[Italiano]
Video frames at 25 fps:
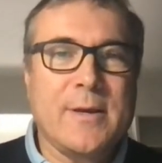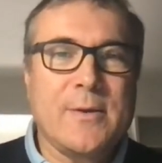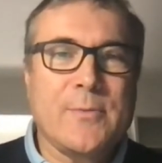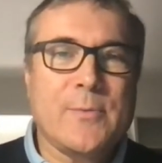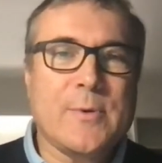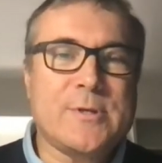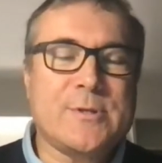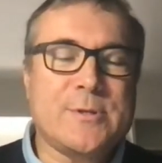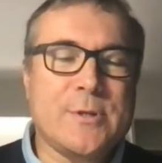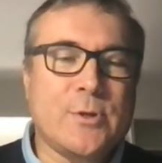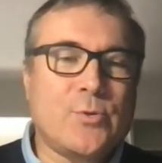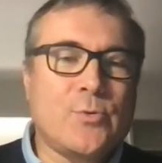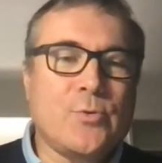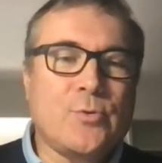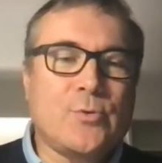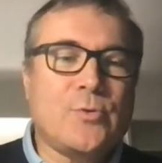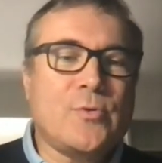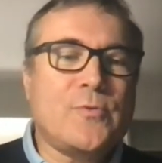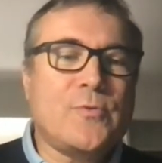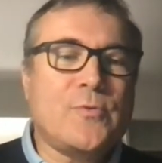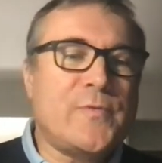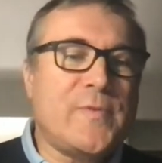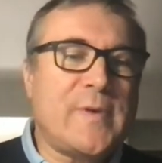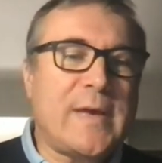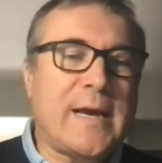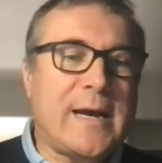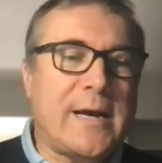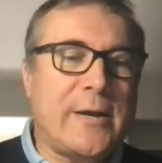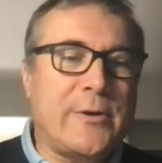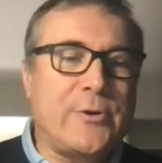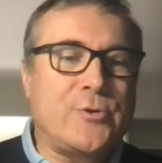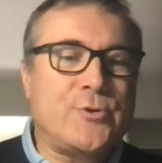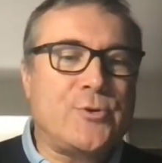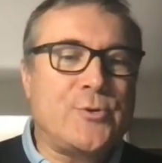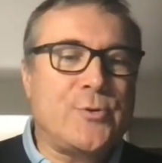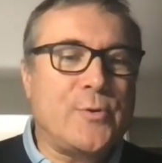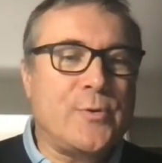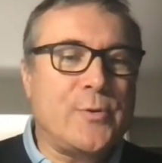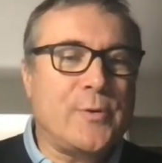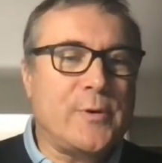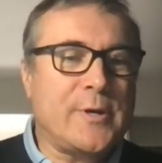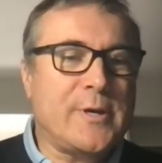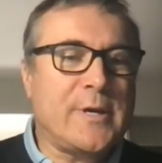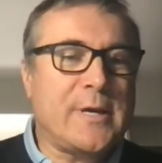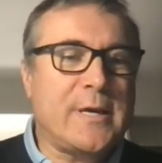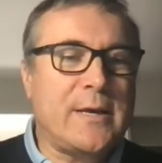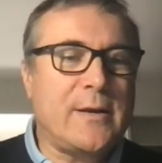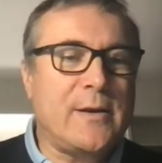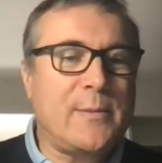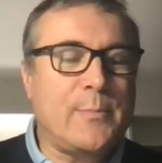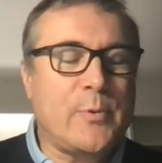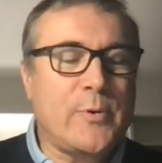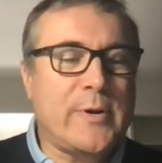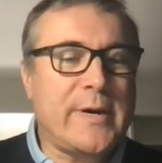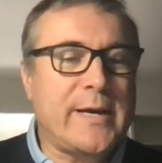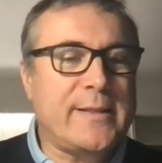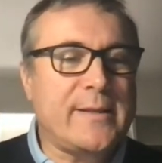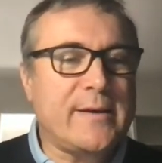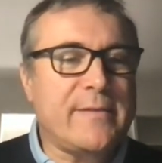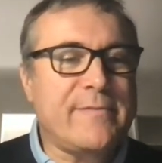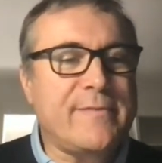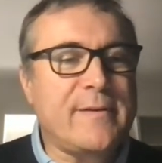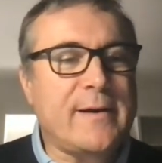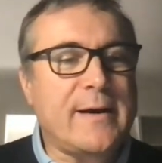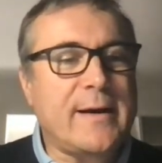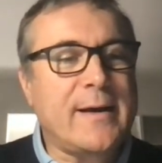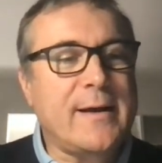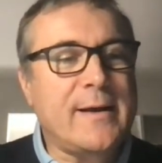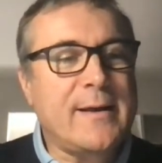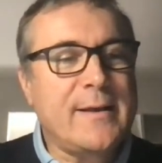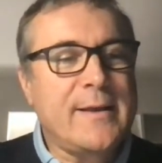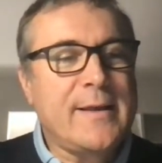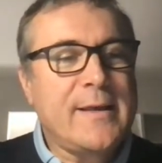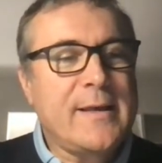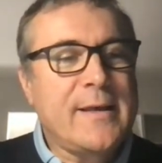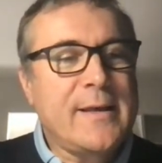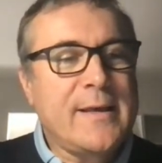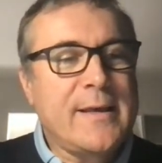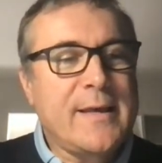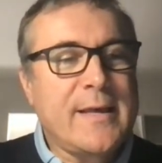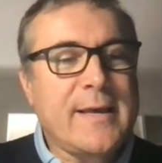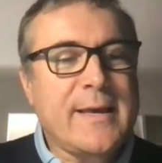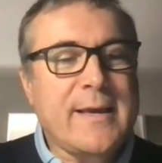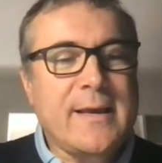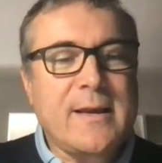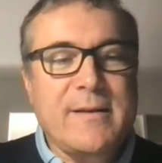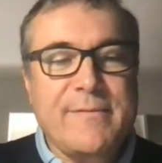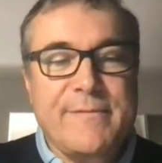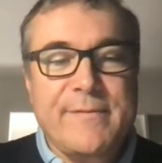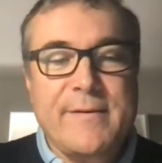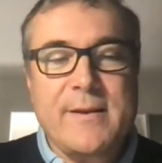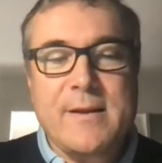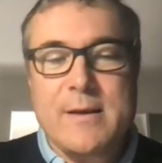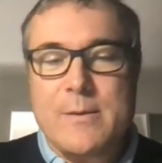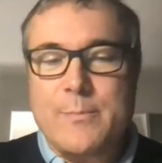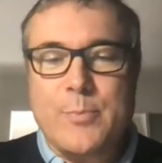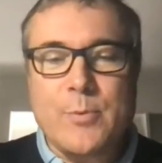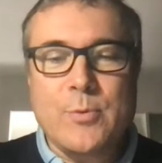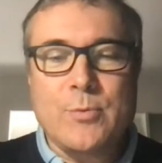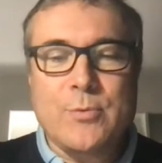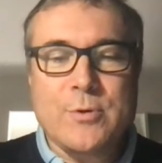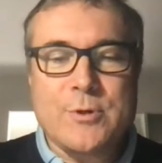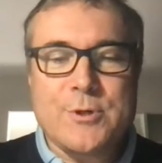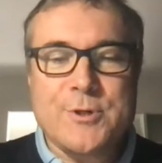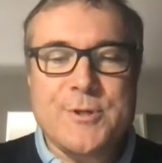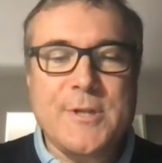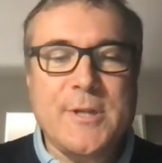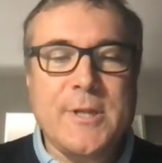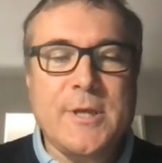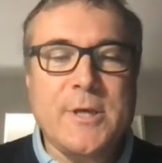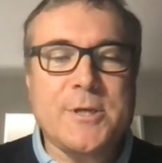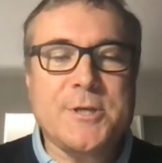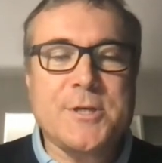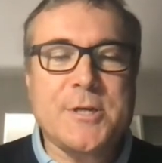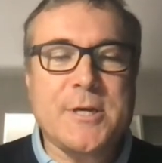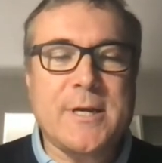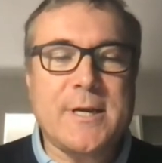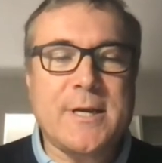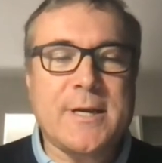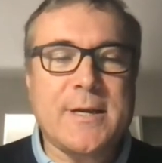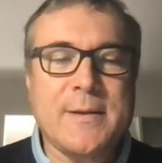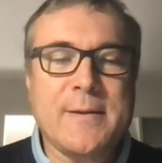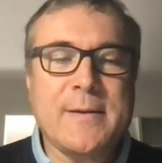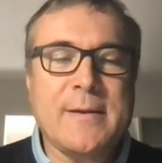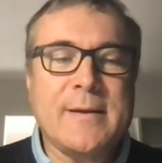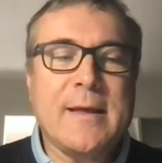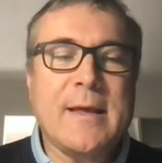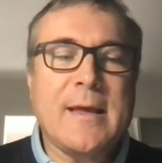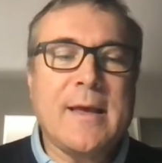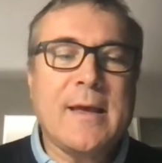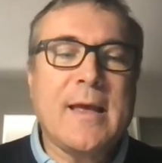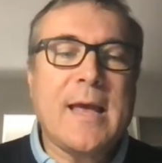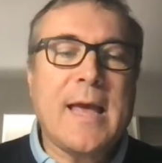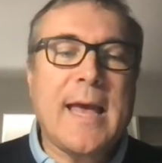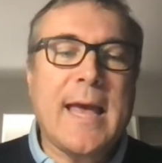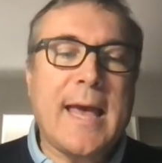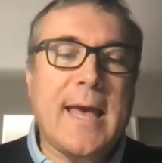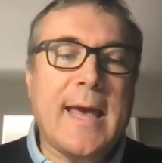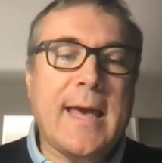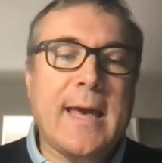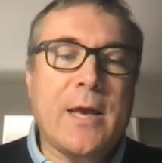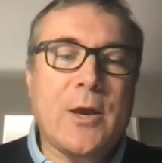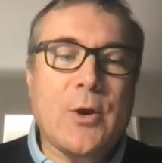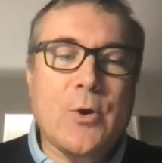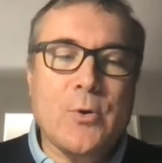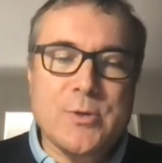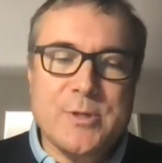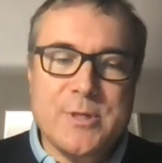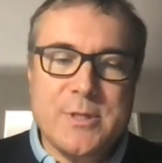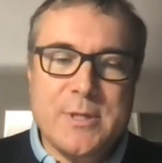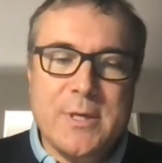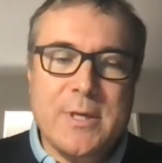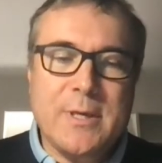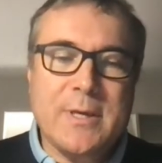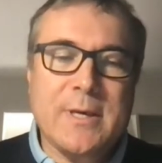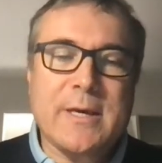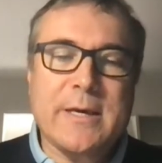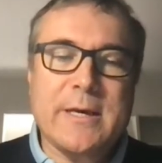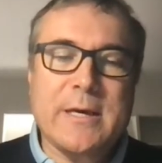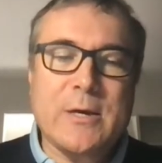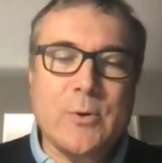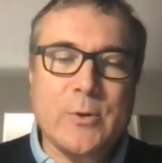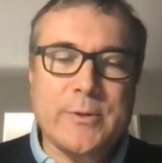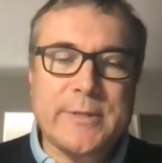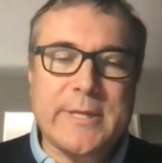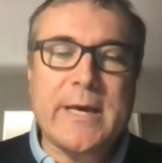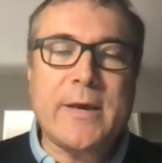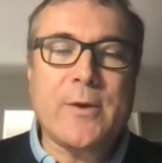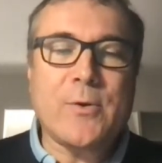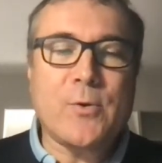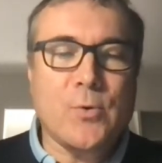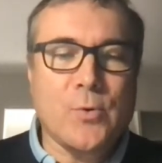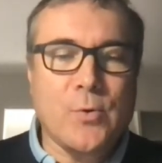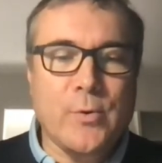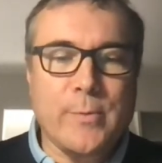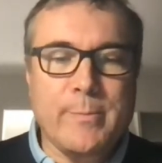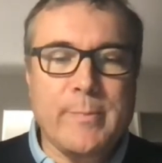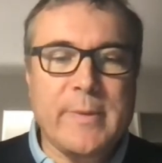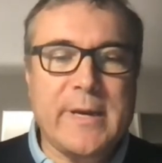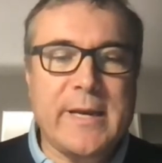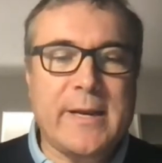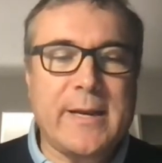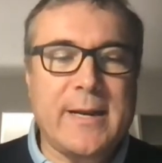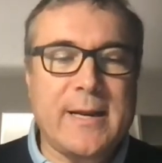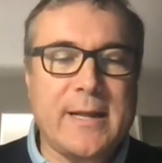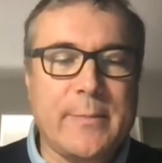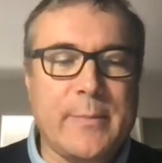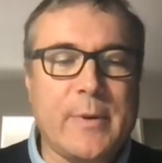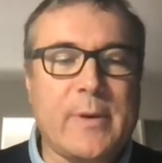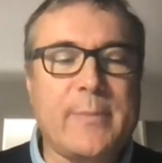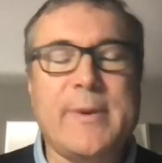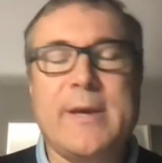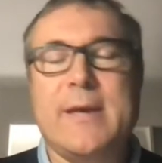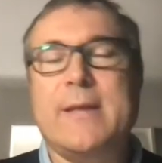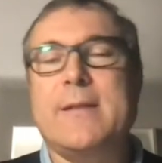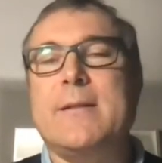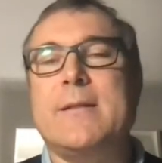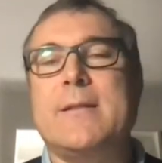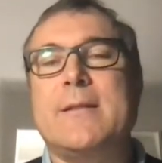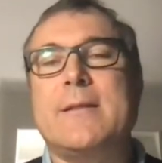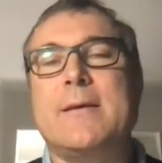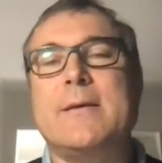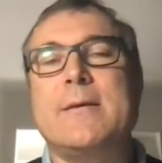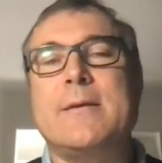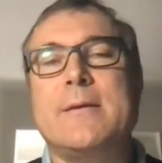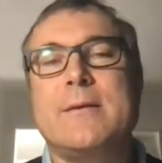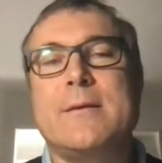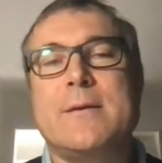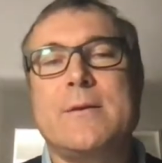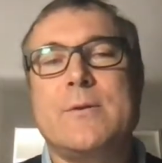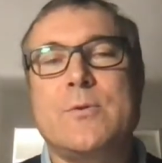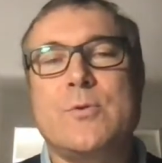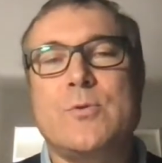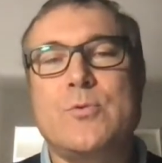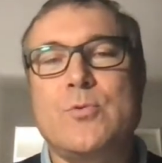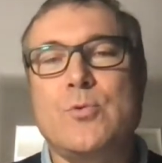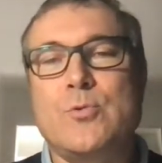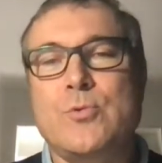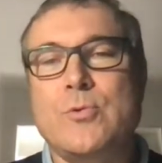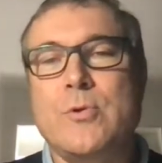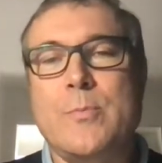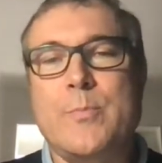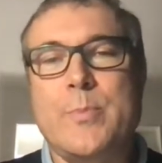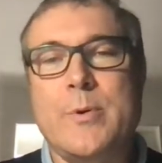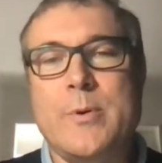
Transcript: Questo è tutto un viaggio che il poeta fa e che alla fine appunto ci dice è così che lo tengo con me nella mia mente tutto il